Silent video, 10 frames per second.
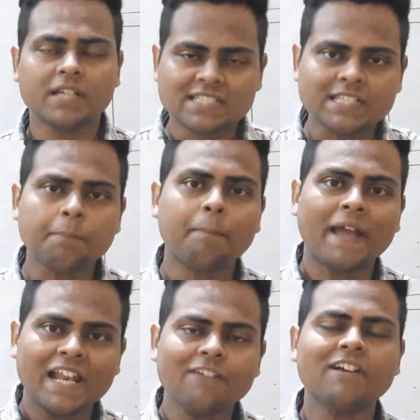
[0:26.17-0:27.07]
इससे
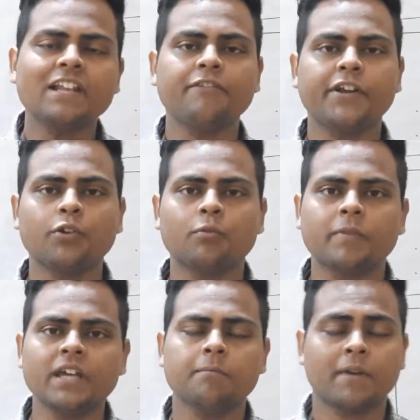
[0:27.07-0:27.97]
पहले वाली वीडियो
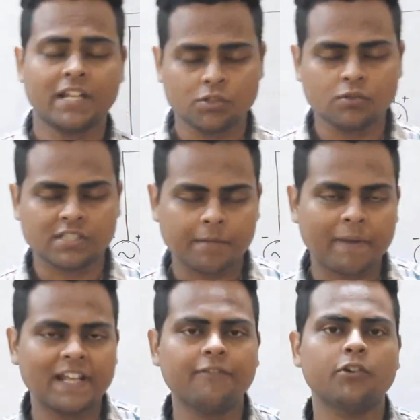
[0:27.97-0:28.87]
में मैंने जो इससे
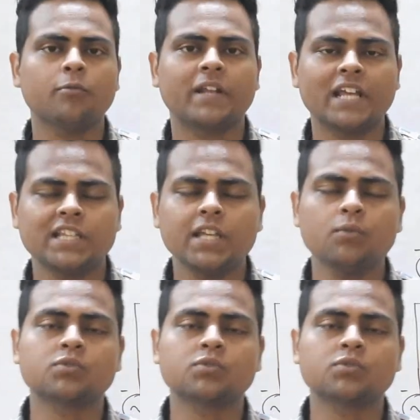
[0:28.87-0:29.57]
पहले वीडियो बनाई थी